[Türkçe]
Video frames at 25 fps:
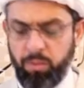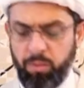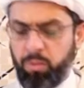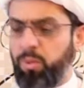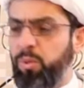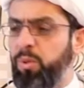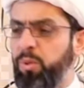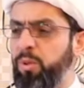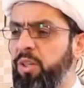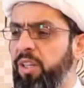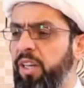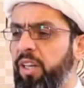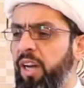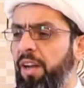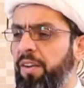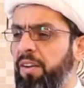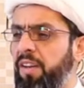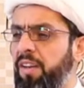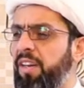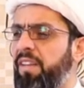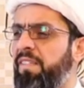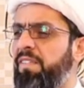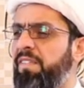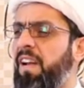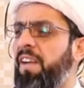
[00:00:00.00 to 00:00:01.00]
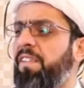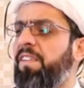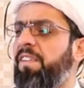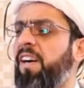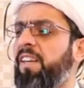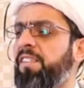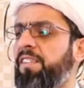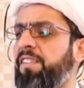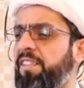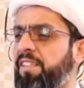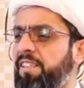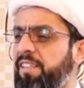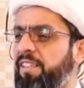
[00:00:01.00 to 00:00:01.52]
dünyanın
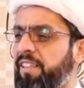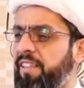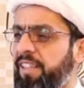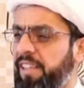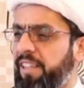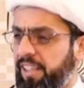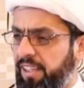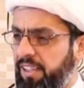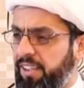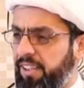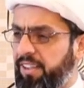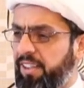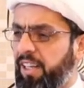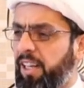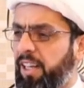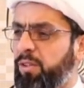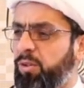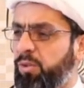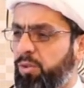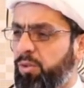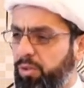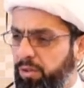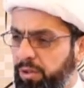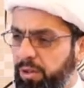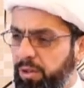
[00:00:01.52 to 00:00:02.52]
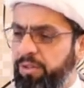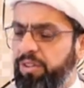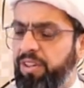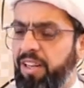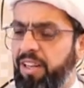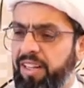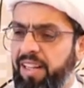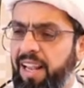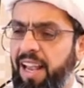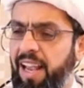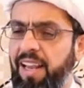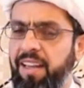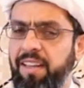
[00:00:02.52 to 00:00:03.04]
vefasızlığından söz
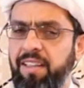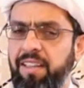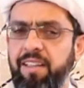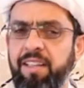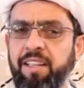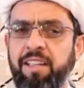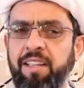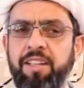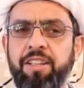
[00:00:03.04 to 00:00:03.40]
eden